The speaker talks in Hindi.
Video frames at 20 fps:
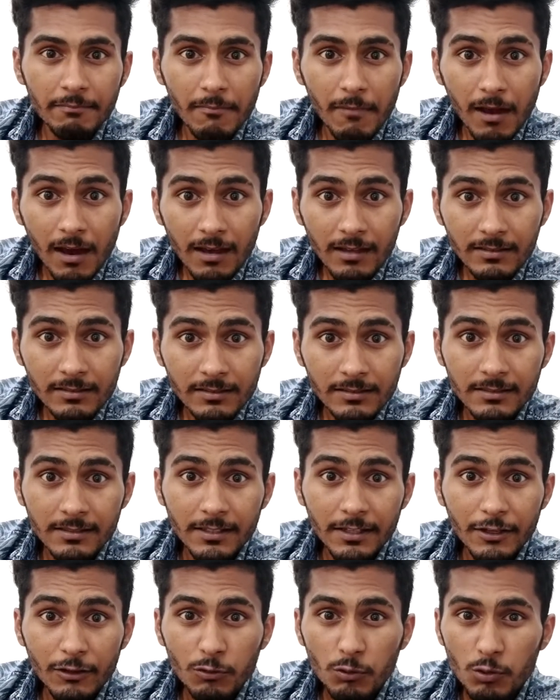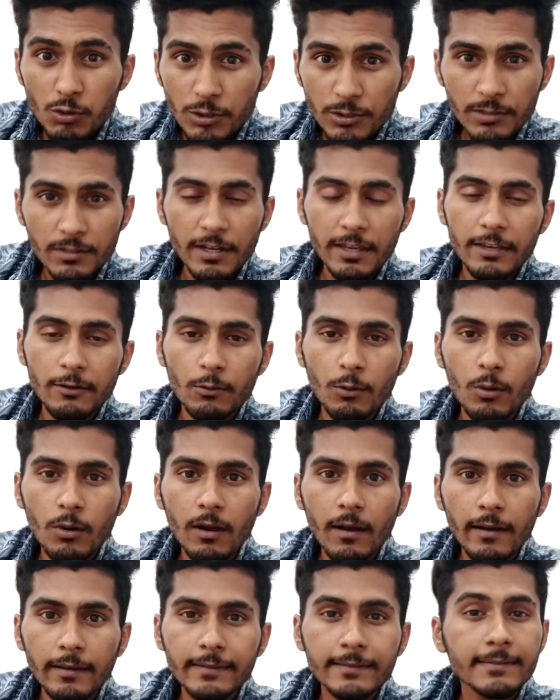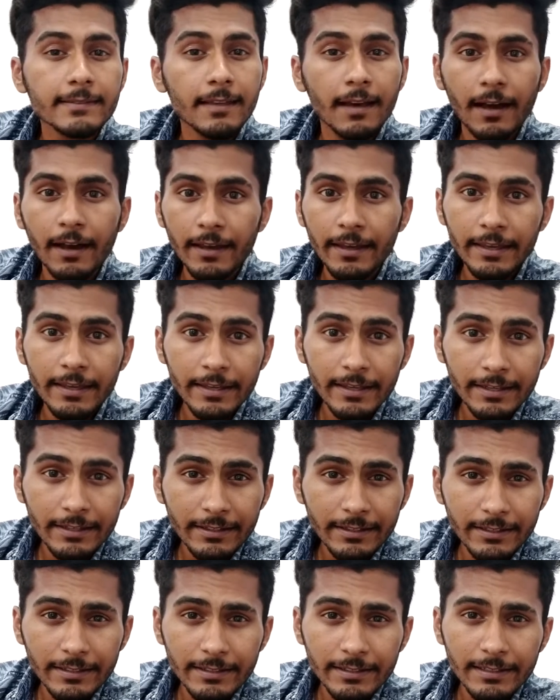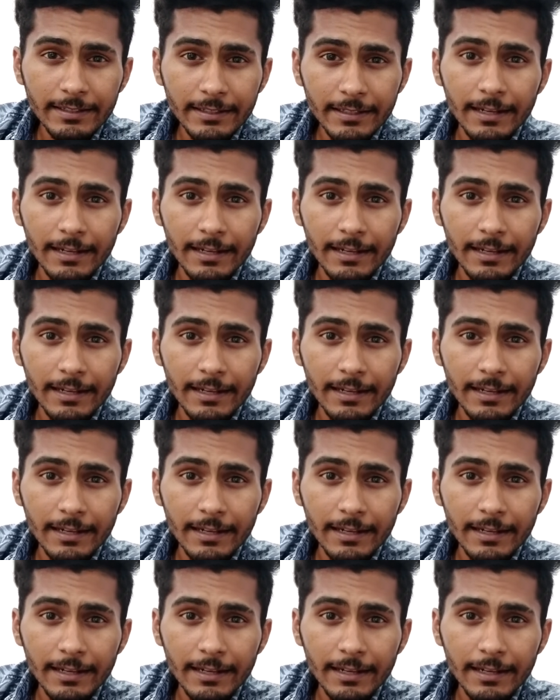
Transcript: मास्क से कुछ नहीं होगा इसका एक ही